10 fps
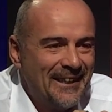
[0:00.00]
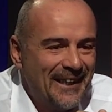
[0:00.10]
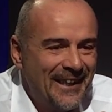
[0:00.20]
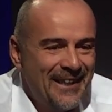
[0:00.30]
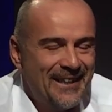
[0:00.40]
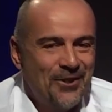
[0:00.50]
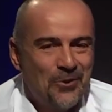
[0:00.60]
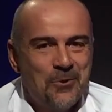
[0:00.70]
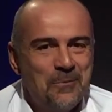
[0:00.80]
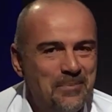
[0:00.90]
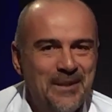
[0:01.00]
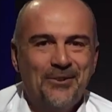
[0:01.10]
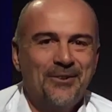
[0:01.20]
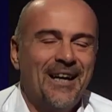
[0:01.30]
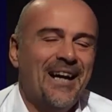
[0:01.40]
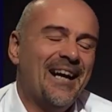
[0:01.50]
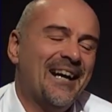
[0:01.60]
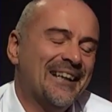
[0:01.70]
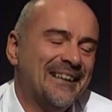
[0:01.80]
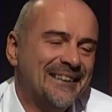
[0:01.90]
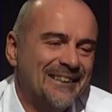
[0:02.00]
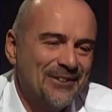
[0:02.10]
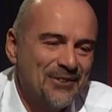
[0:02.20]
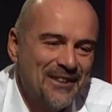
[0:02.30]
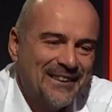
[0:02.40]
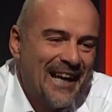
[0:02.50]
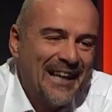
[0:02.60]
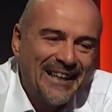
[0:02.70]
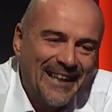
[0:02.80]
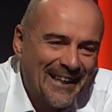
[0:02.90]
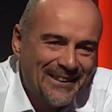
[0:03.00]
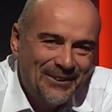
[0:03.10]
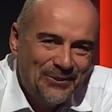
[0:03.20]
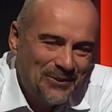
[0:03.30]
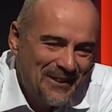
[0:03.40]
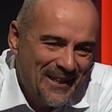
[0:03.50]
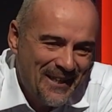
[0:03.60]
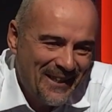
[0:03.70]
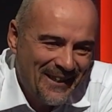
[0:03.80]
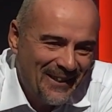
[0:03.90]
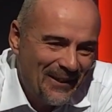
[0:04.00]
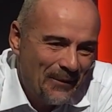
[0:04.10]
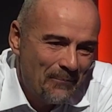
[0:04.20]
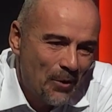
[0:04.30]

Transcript: e io colpito da uh, così, tale gratitudine eh,